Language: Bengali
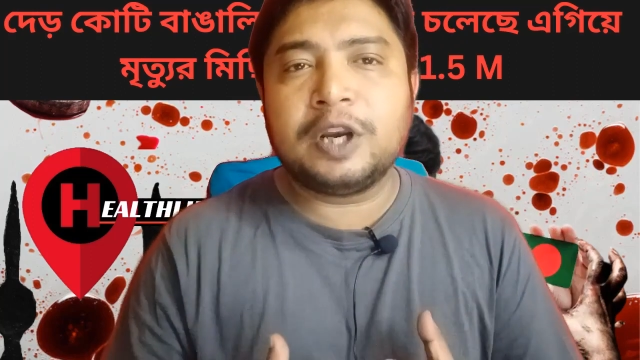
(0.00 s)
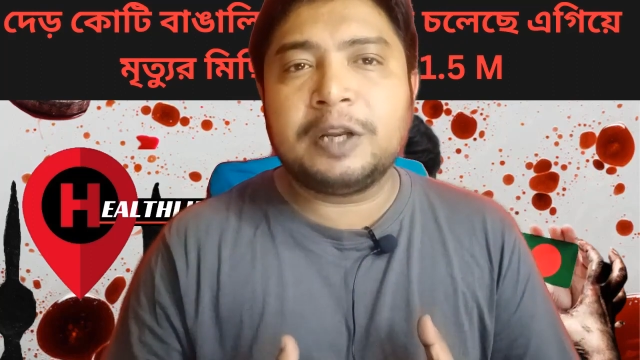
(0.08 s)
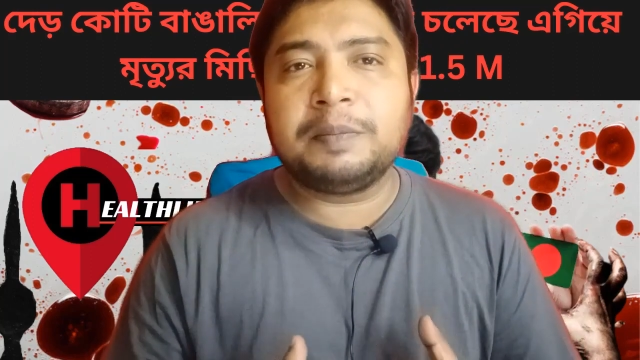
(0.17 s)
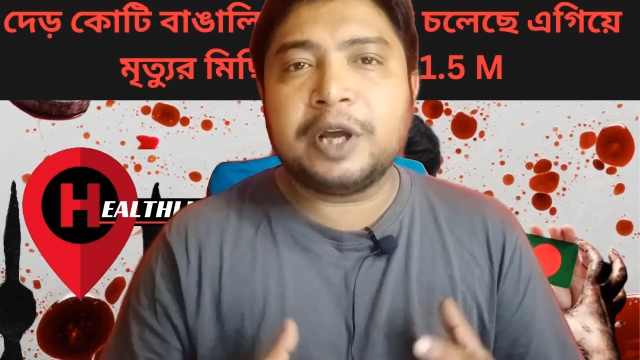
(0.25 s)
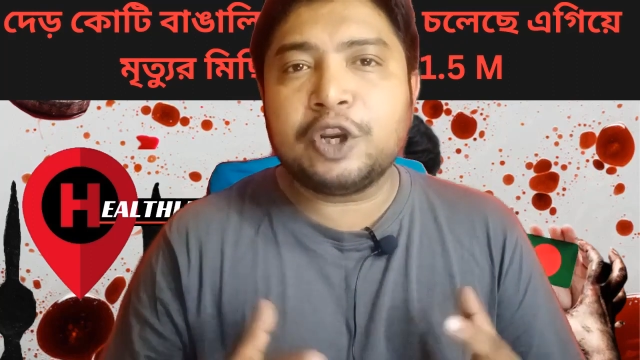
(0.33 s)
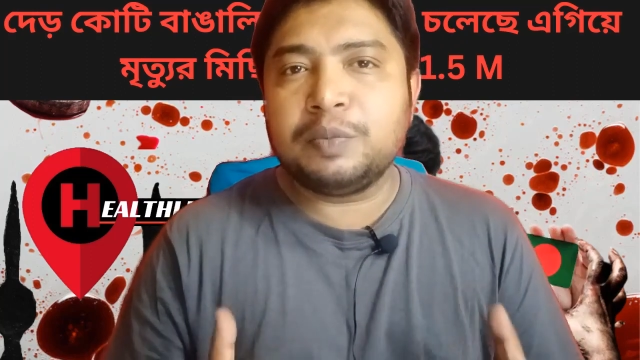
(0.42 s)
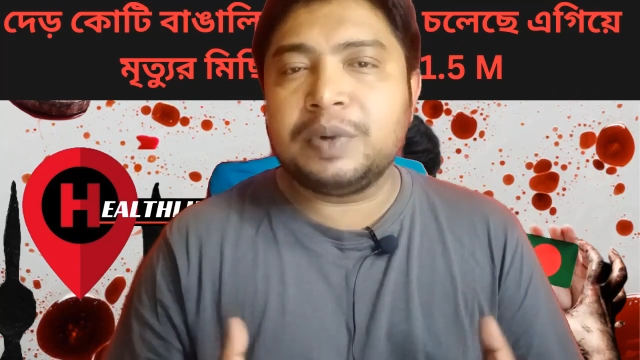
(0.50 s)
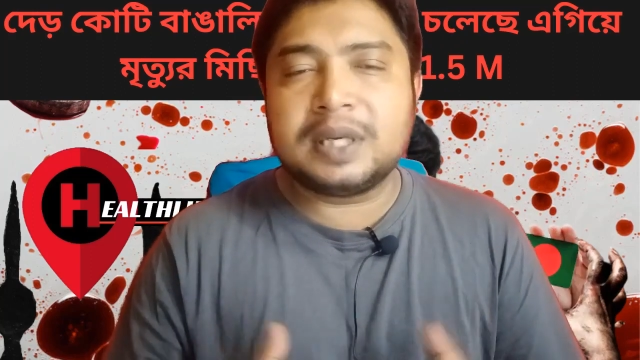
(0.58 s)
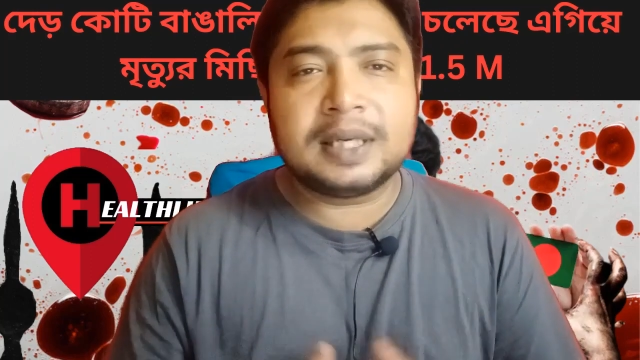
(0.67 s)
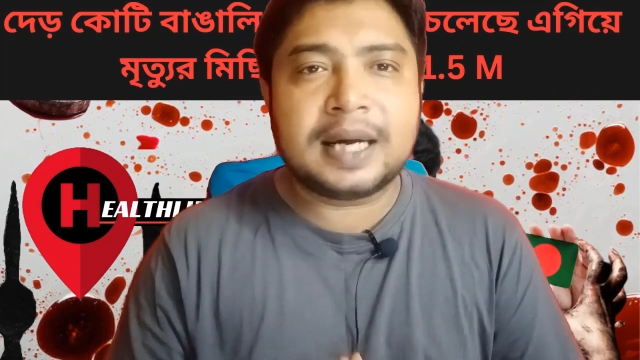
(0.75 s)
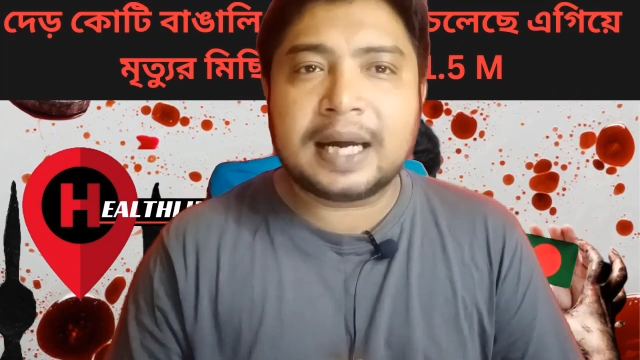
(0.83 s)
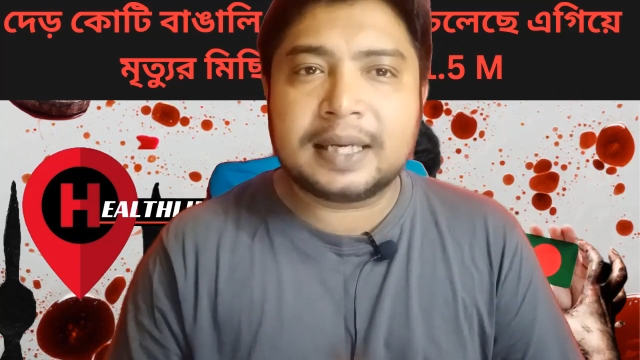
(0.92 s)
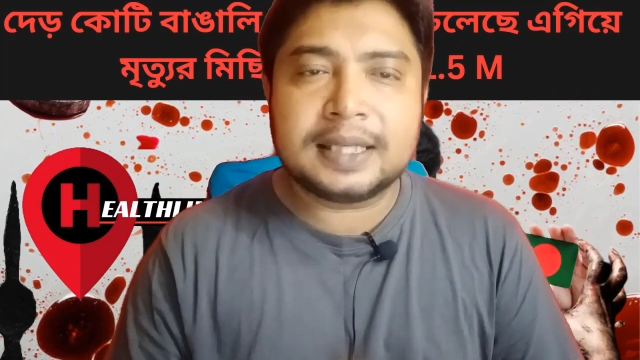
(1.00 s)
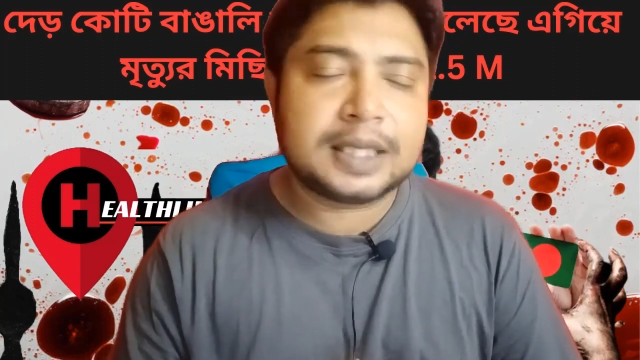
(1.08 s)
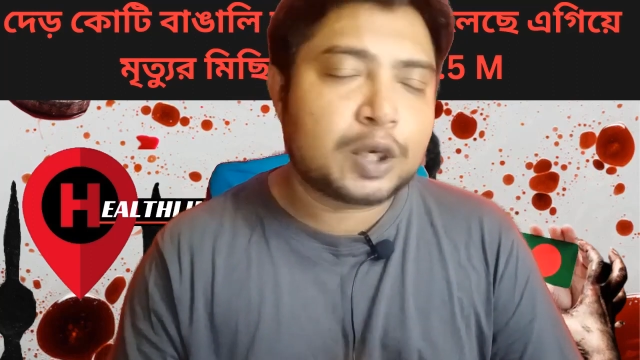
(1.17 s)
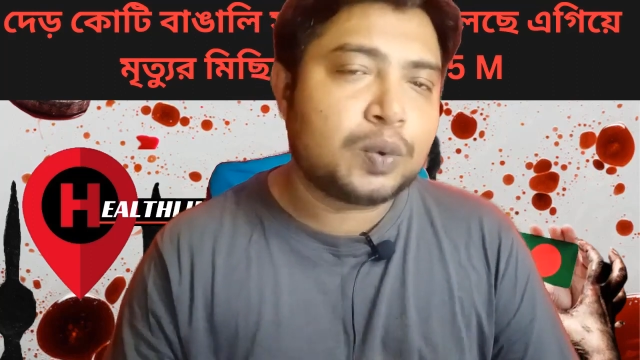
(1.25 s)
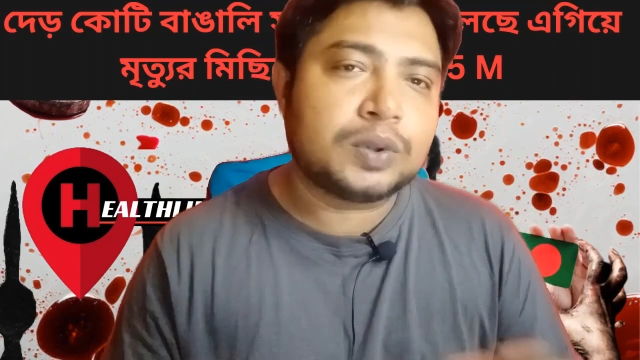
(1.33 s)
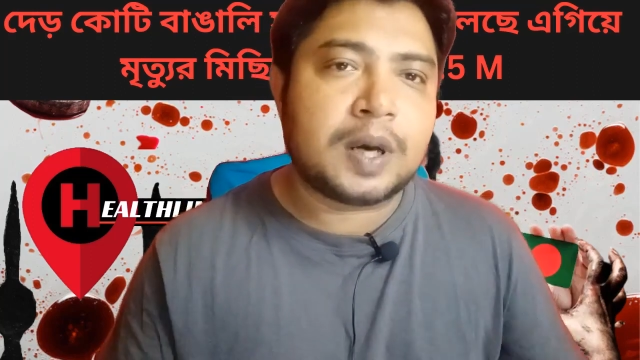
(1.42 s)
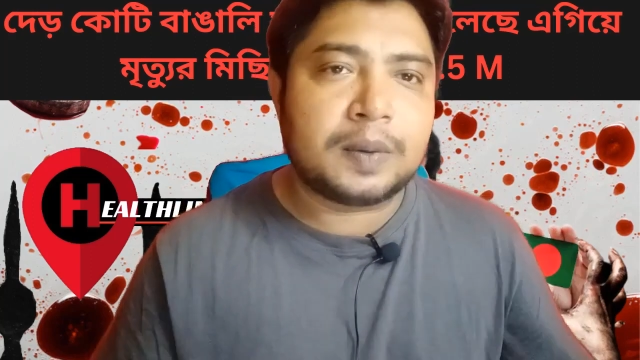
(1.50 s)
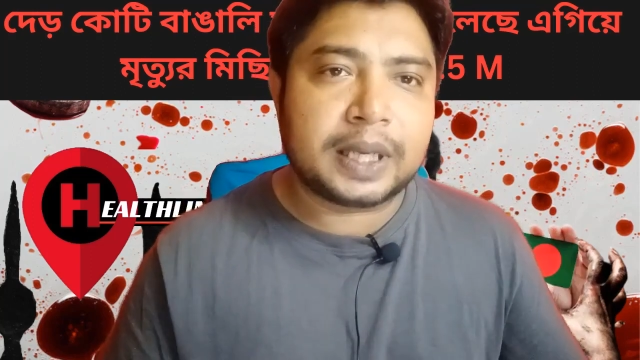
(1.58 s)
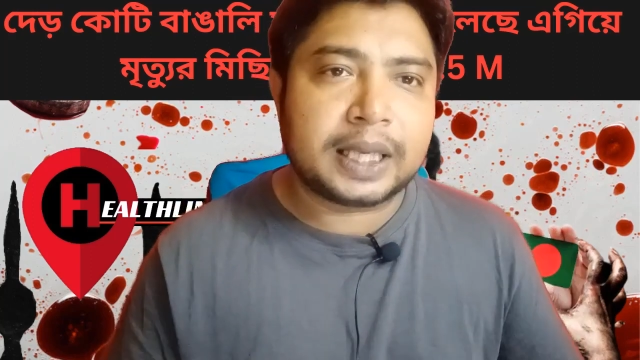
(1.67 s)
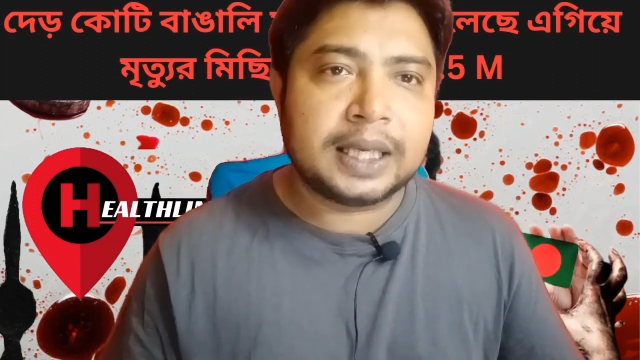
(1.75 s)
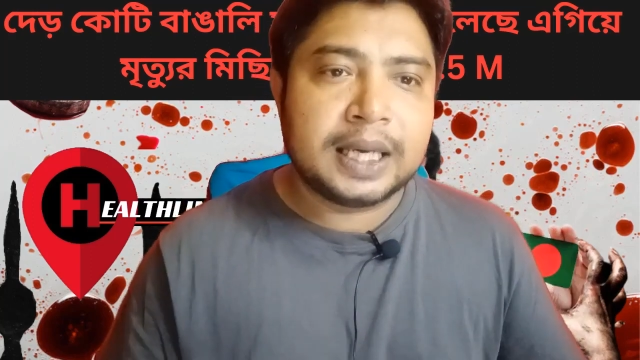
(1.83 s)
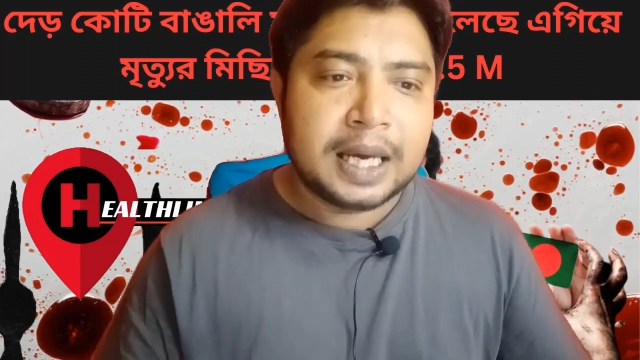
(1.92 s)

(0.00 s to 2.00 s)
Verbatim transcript: বলেন বা রিউমেটিক হার্ট ডিজিজ আর কোথাও নাই